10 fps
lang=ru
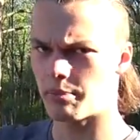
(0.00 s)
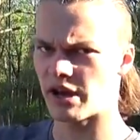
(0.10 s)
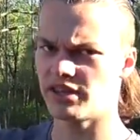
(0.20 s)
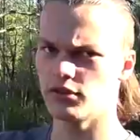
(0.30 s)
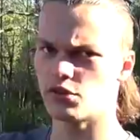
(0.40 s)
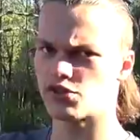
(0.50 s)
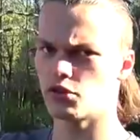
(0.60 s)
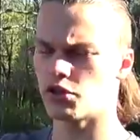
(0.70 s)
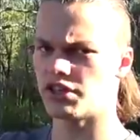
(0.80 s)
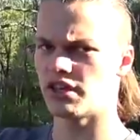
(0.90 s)

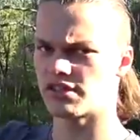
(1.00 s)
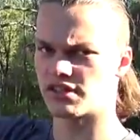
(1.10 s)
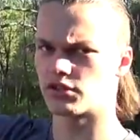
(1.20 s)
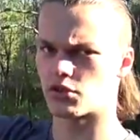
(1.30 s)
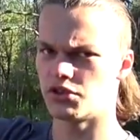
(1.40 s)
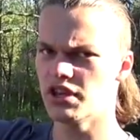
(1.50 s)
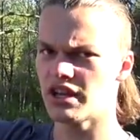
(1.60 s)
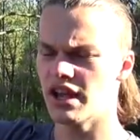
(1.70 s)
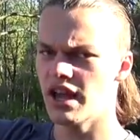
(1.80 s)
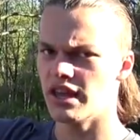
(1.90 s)
опрокинуть ноги за
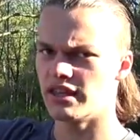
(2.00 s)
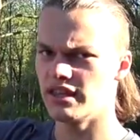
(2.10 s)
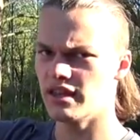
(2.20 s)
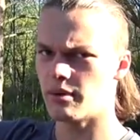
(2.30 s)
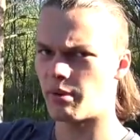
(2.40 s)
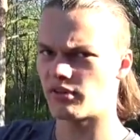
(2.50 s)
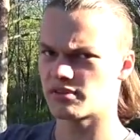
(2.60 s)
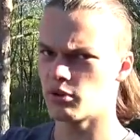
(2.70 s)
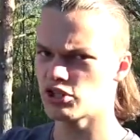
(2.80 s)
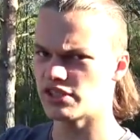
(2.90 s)
турник и по
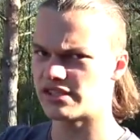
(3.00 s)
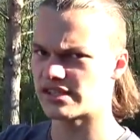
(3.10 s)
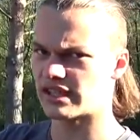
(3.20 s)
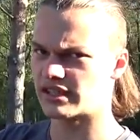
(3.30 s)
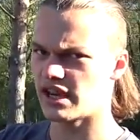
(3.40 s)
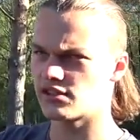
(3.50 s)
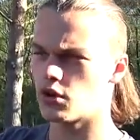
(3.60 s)
возможности задрать